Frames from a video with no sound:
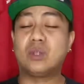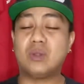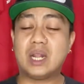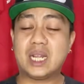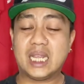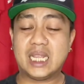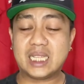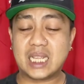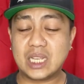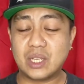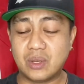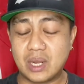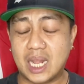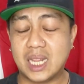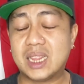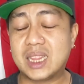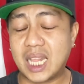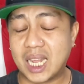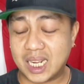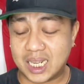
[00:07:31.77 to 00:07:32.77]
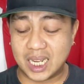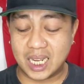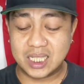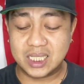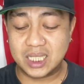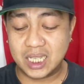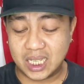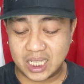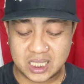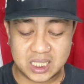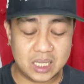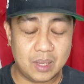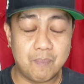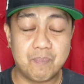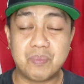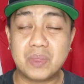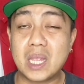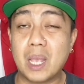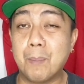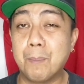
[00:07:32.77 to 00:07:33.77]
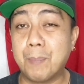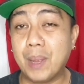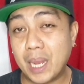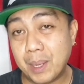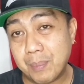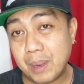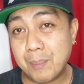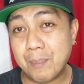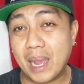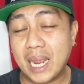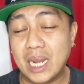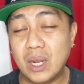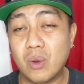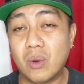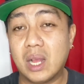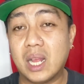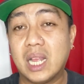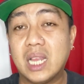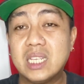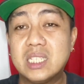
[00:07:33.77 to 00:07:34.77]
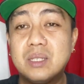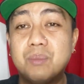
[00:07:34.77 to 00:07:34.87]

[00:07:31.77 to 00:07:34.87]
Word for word: nakita nyo na ang tag guys is Baby Milo nga guys.